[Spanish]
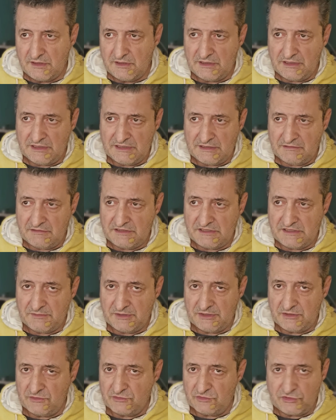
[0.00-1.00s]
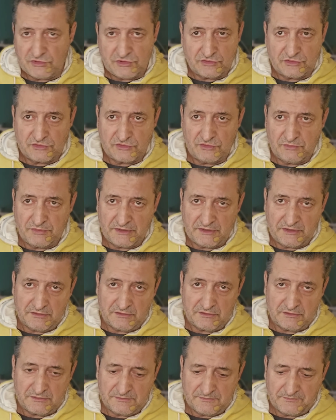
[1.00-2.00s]
le estaba llamando yo
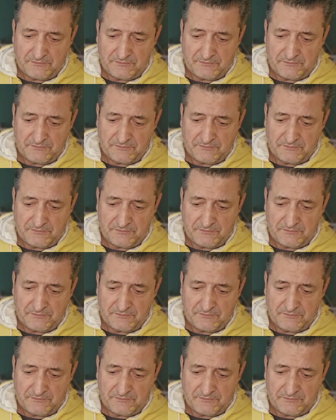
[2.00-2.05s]
superior